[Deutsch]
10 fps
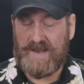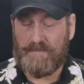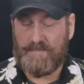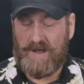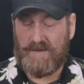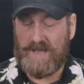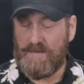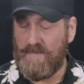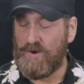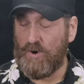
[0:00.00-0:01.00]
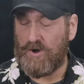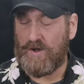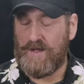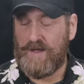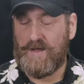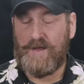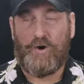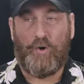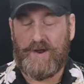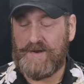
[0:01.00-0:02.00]
Lampen, aber immer noch
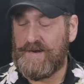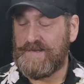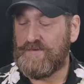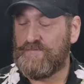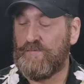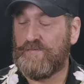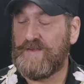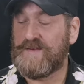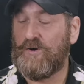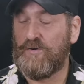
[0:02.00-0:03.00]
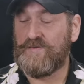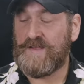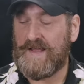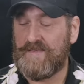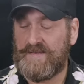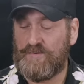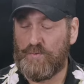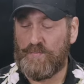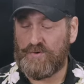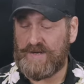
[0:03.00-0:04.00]
ordentliche 15.000
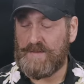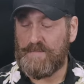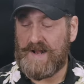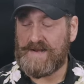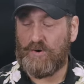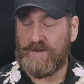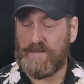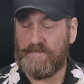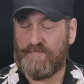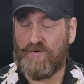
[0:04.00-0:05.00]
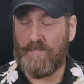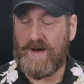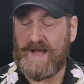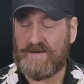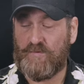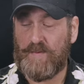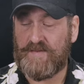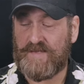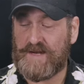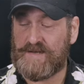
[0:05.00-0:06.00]
Ansilumen und eben halt auch in einem Format, wo man
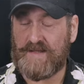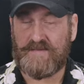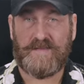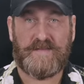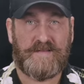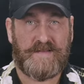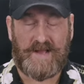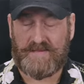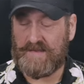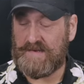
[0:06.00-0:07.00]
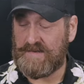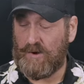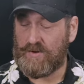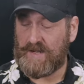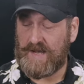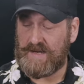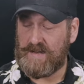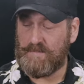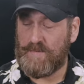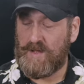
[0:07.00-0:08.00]
sagt, das ist tatsächlich auch gerade
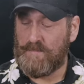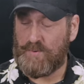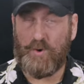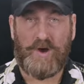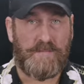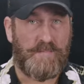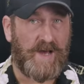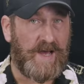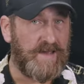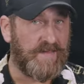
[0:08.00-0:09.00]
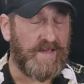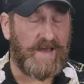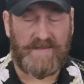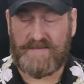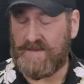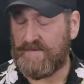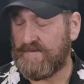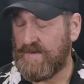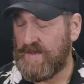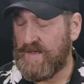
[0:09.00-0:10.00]
im Behördenbereich, sei es
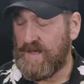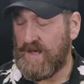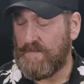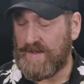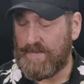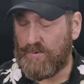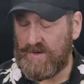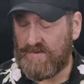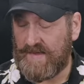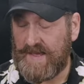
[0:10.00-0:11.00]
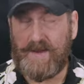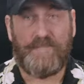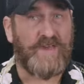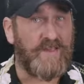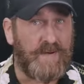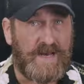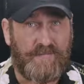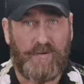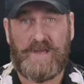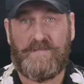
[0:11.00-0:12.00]
jetzt äh, bei der Polizei, sei es bei der
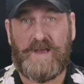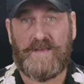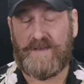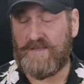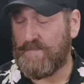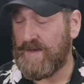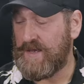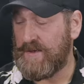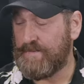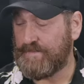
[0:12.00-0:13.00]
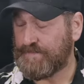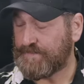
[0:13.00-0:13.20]
Feuerwehr, sei es beim